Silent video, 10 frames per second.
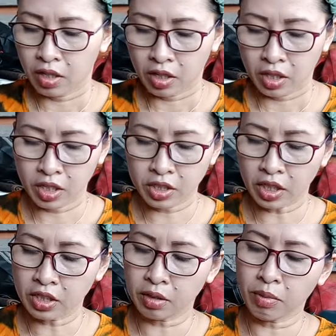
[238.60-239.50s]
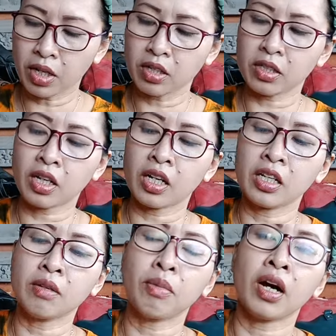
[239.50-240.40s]
Ih cantik banget kak
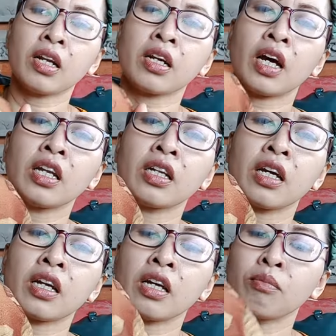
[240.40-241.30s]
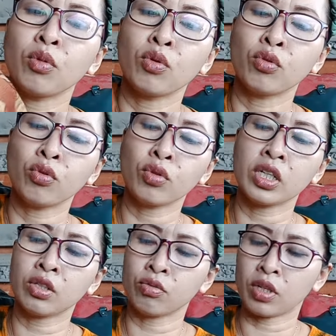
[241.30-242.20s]
ini bahan kain kayak kain buldru
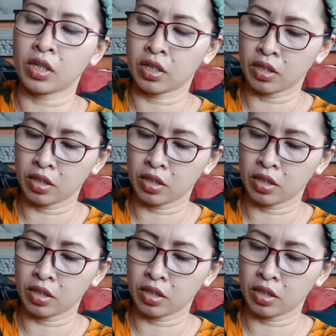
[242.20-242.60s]
gitu kak ya